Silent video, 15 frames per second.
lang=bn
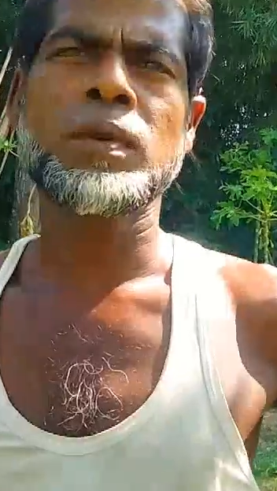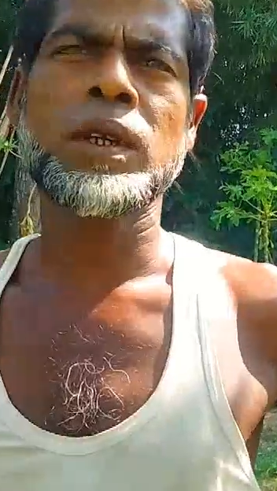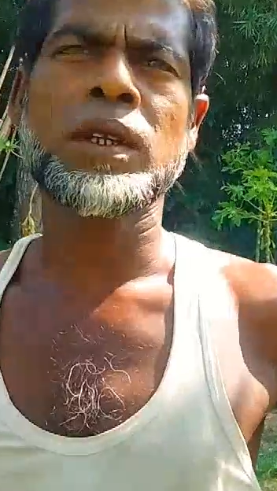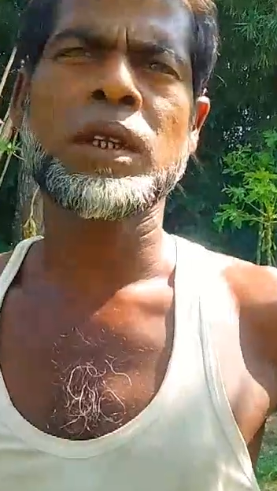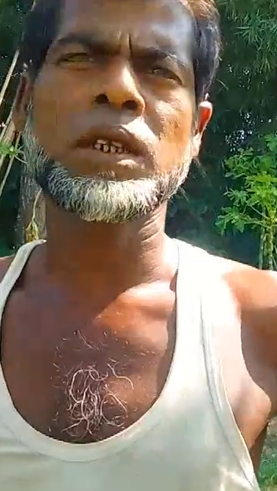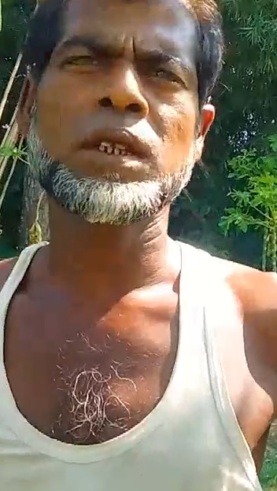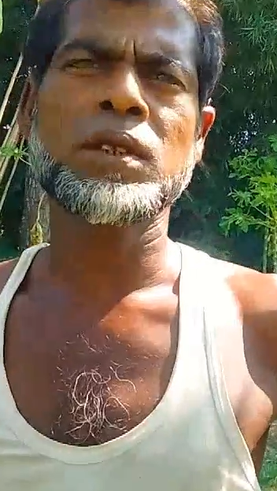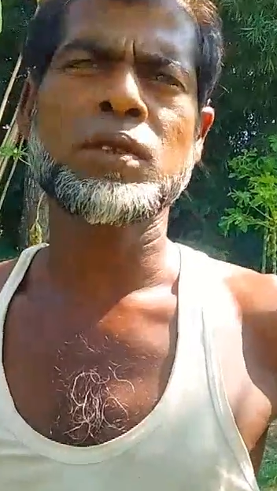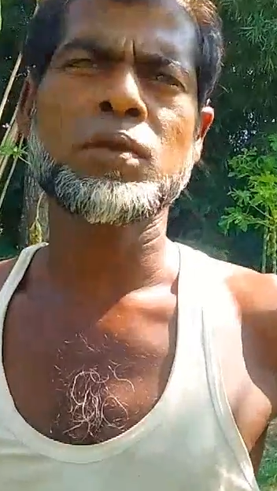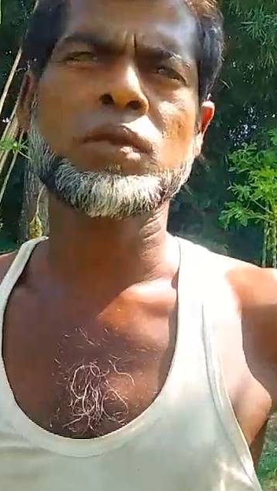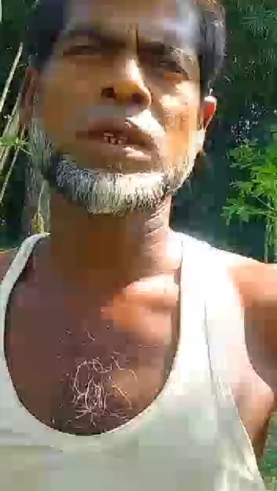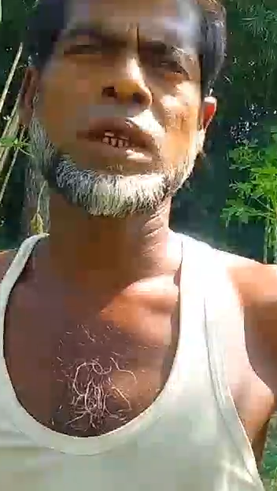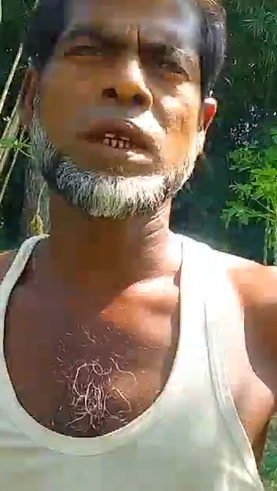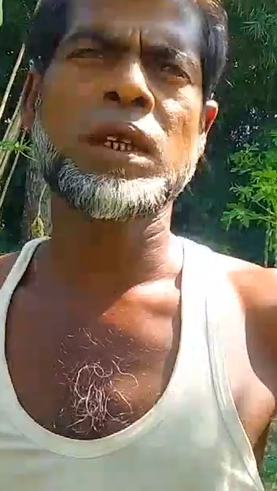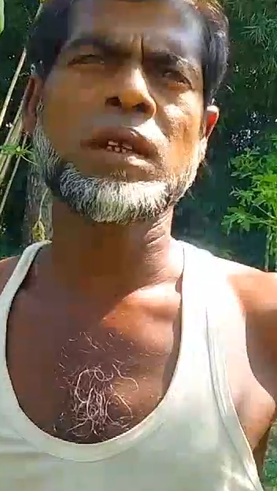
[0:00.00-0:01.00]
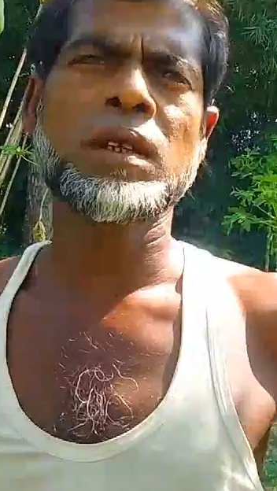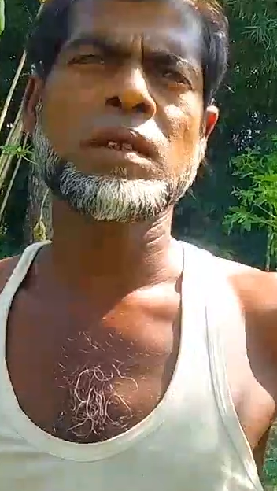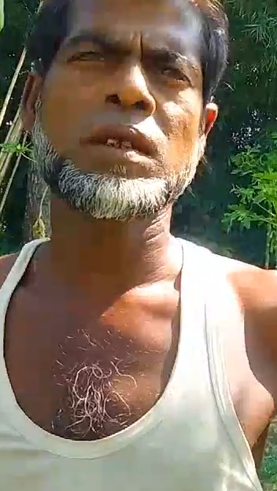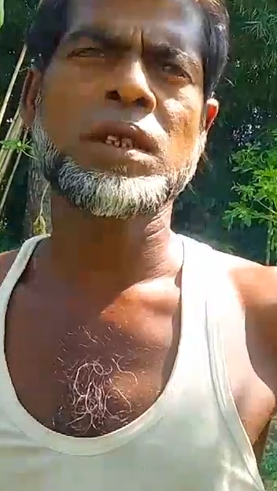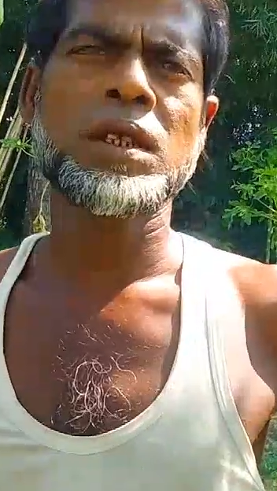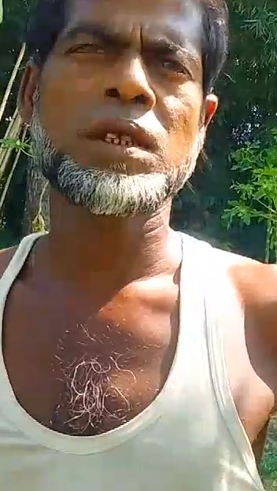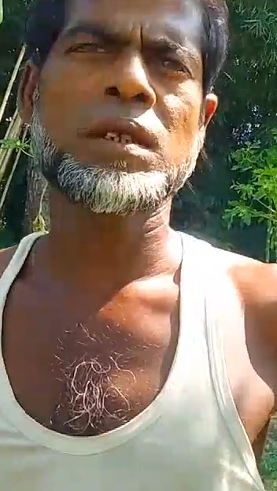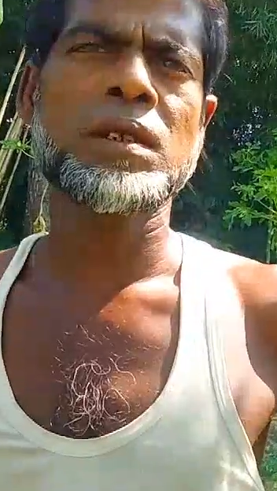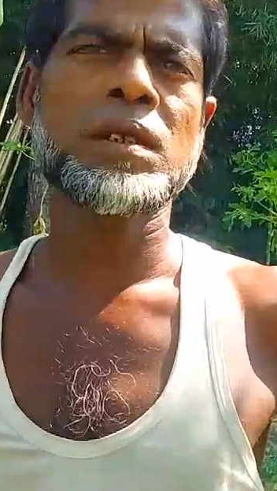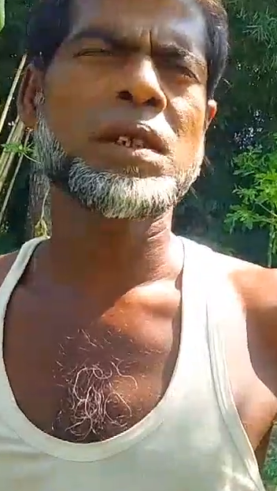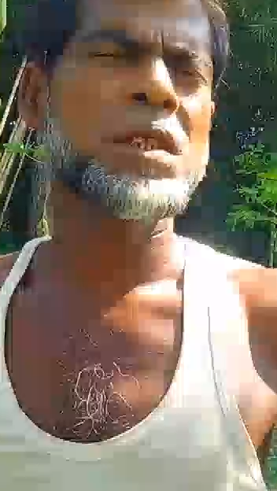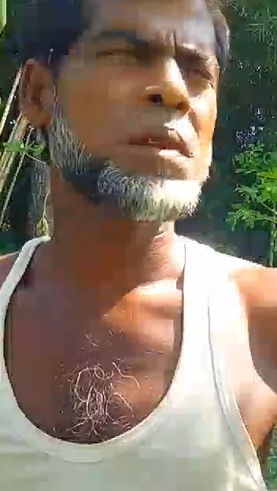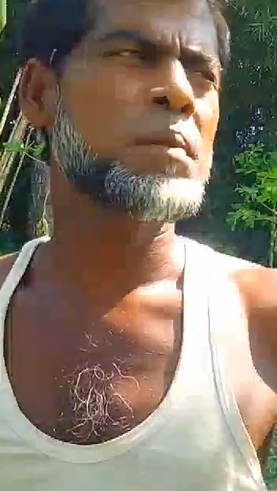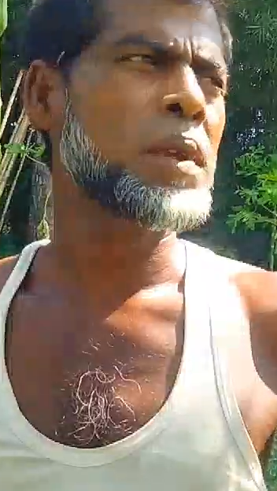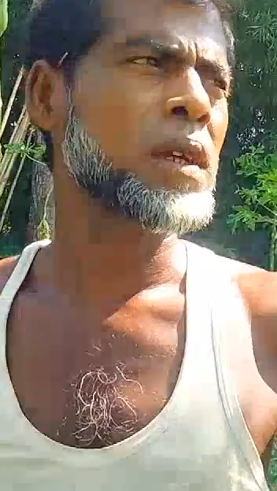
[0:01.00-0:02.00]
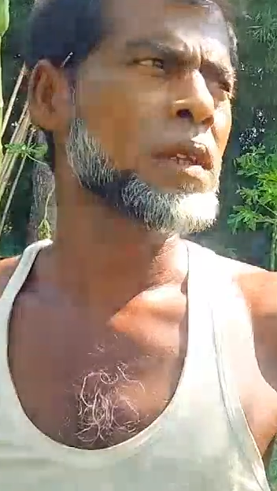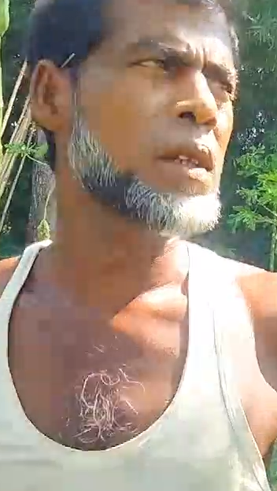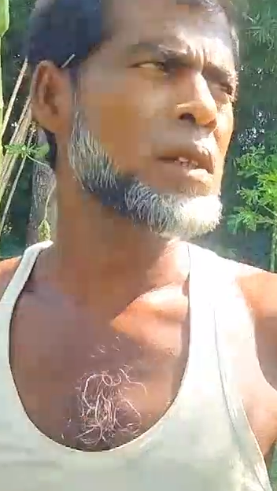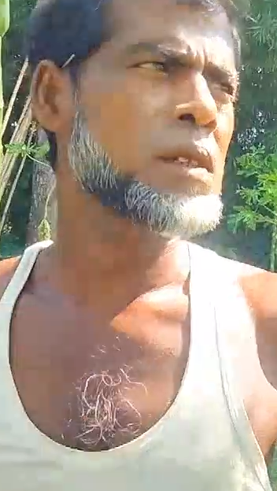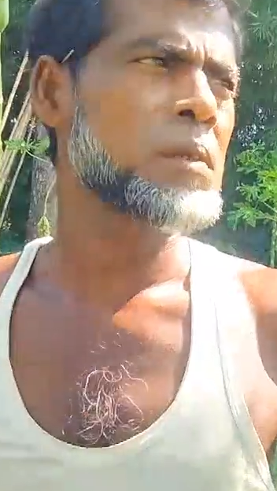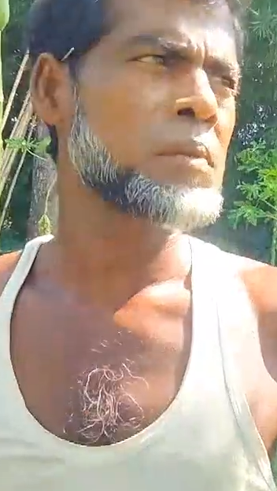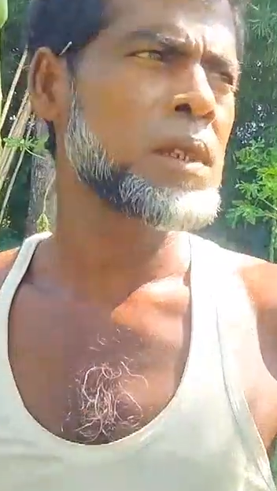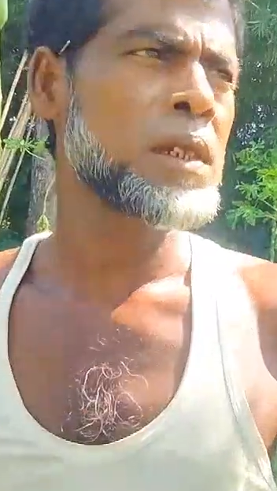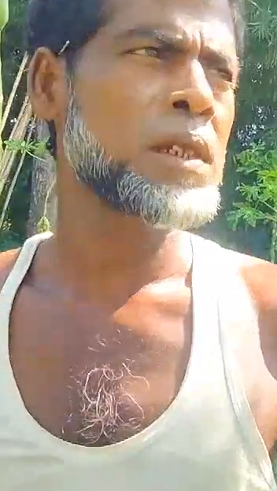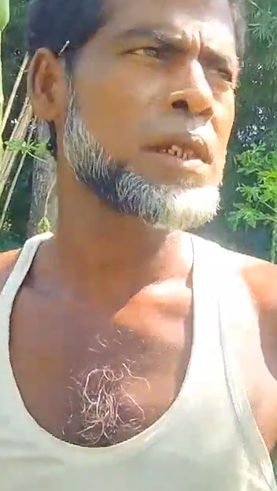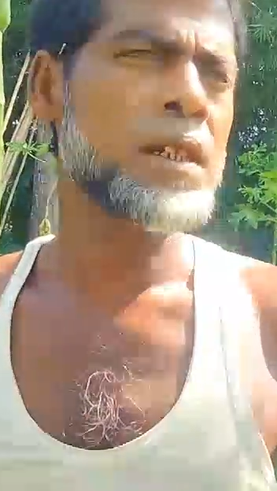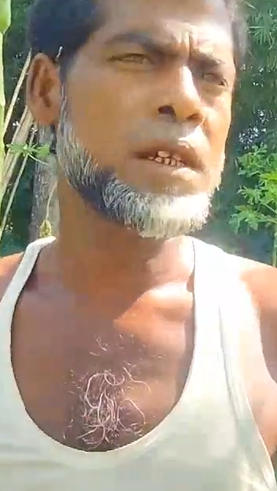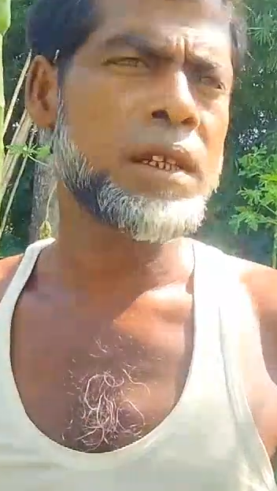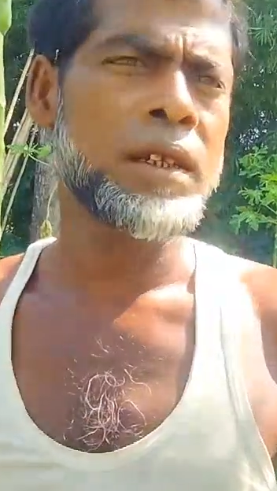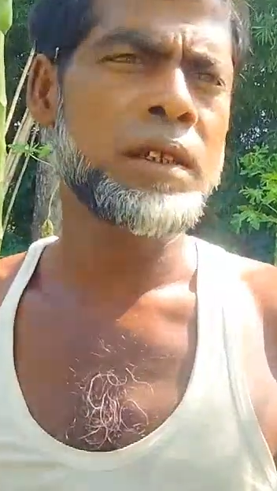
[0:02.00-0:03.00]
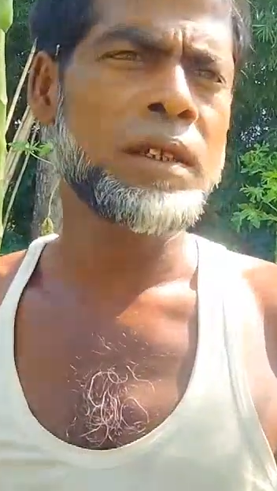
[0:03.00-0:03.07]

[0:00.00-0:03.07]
বাদে টোটাল হিসাব রাখতে আছে বিক্রির ডারে